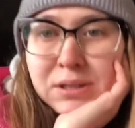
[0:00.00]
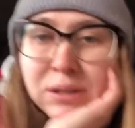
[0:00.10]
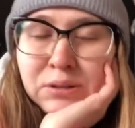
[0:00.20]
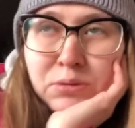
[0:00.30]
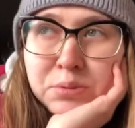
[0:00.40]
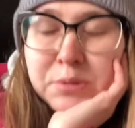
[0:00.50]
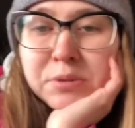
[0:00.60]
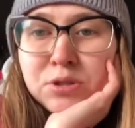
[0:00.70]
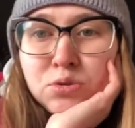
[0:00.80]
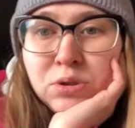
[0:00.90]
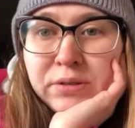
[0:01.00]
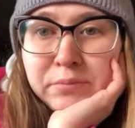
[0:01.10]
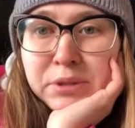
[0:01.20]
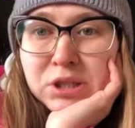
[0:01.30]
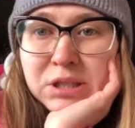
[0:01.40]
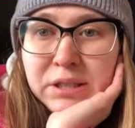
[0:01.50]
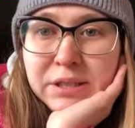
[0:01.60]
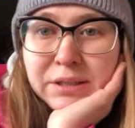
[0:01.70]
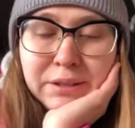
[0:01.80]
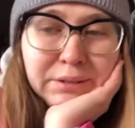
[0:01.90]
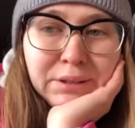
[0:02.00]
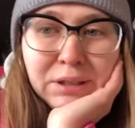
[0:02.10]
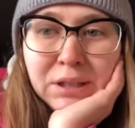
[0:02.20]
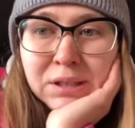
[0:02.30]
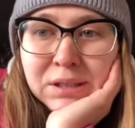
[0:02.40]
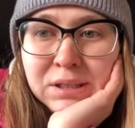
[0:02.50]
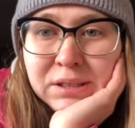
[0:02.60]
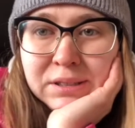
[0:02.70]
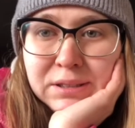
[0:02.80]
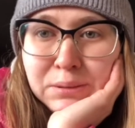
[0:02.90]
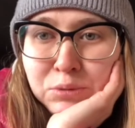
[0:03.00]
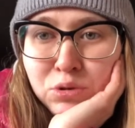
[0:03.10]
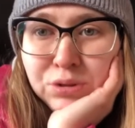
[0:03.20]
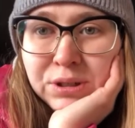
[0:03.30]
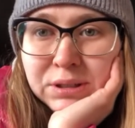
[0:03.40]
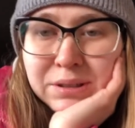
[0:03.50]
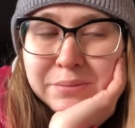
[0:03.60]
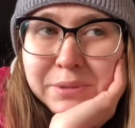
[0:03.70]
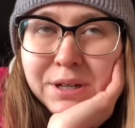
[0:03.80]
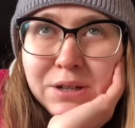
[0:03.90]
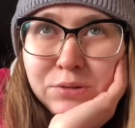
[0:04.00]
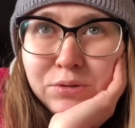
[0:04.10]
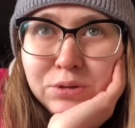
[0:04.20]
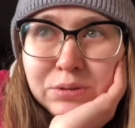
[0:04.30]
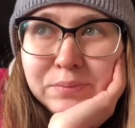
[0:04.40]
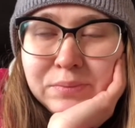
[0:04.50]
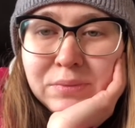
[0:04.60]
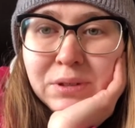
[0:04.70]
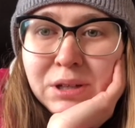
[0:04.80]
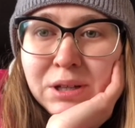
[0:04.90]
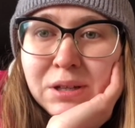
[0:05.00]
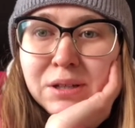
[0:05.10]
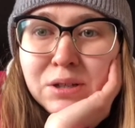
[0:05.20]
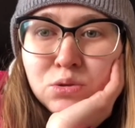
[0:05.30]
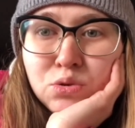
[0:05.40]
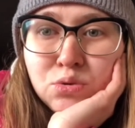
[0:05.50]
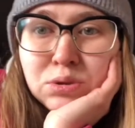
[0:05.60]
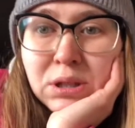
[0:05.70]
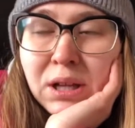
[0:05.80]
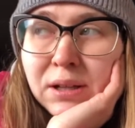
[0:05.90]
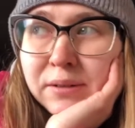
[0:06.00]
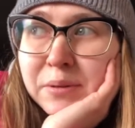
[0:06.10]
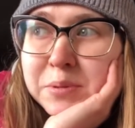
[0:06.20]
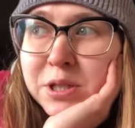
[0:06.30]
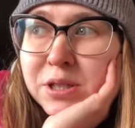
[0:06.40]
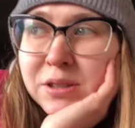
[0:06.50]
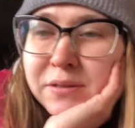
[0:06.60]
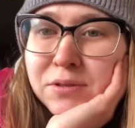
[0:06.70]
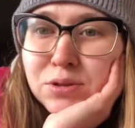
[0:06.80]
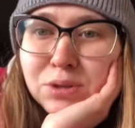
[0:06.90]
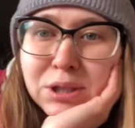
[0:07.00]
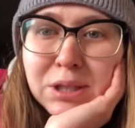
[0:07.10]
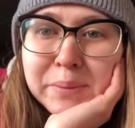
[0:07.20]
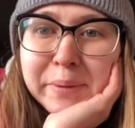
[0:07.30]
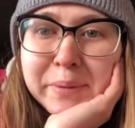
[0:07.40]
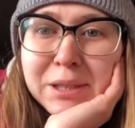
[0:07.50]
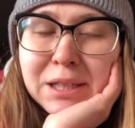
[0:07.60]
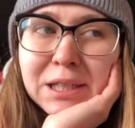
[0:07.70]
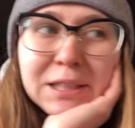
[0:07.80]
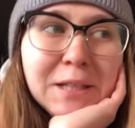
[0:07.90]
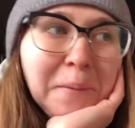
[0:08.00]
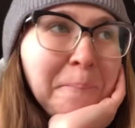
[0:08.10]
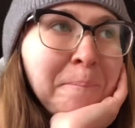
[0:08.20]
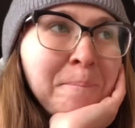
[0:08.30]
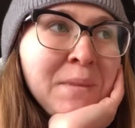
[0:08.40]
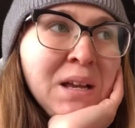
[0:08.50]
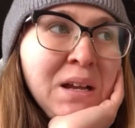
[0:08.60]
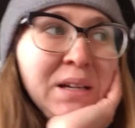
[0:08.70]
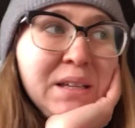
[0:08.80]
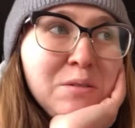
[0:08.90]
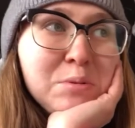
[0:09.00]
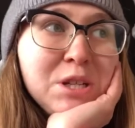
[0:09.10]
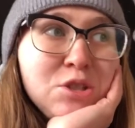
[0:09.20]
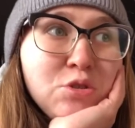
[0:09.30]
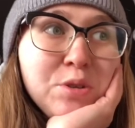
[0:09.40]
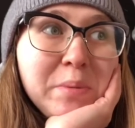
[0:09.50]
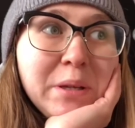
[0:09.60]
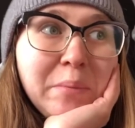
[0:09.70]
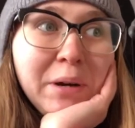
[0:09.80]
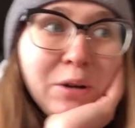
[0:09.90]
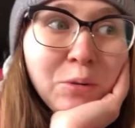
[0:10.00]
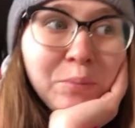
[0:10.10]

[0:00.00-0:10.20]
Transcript: В общем, сижу я в машине. Они там ходят, измеряют все. Я уже устала, вообще ненавижу такие моменты, когда я вообще ничего не понимаю.